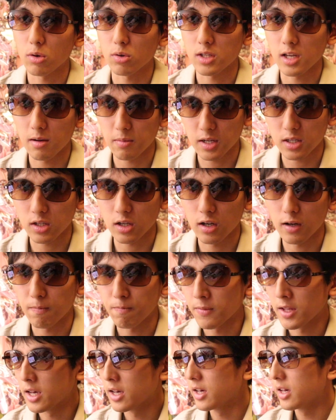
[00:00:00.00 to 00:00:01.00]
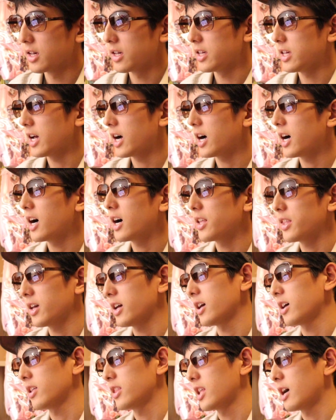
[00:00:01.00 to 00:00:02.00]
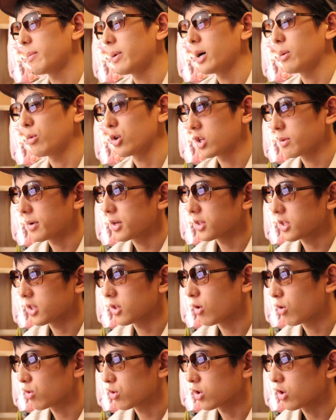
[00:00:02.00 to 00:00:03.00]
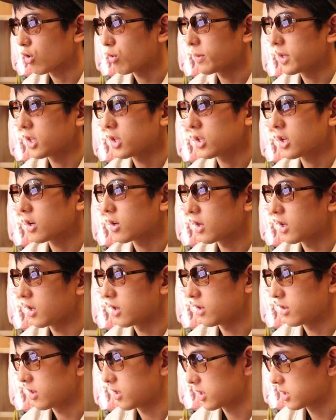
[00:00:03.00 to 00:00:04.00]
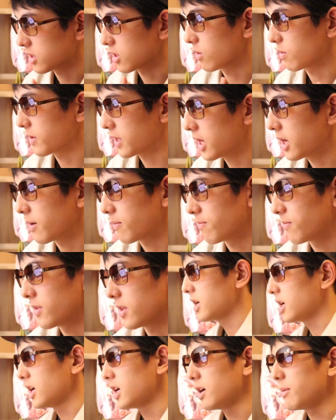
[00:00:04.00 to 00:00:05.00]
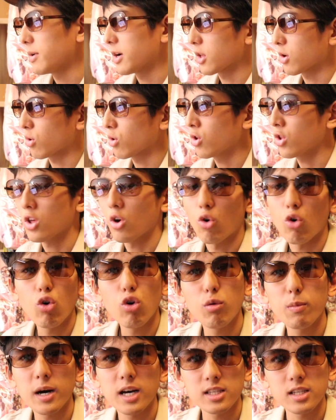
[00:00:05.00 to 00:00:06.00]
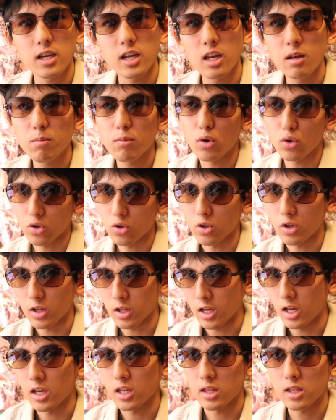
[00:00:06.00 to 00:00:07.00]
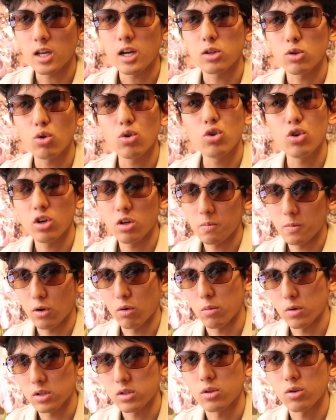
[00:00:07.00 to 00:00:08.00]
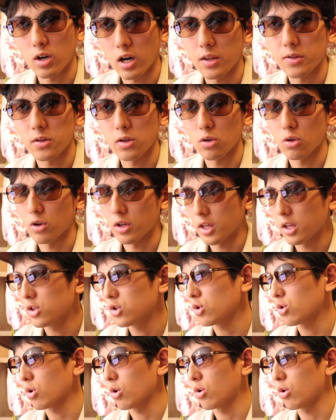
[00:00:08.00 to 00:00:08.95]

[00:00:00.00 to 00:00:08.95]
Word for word: でございます。いやーね、名前も決まってね、本当におめでたいですけどね。まあね、このね、Over the rainbow っていうのはね、一体どういう意味を持つのかっていうのはね、ちょっ